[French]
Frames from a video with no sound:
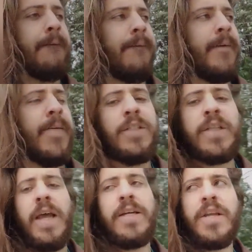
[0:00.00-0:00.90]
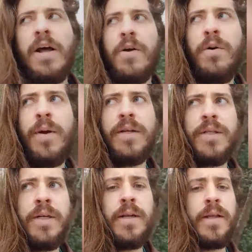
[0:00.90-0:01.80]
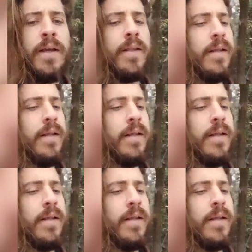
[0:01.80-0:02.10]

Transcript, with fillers: j'étais en cours, ben chill, en train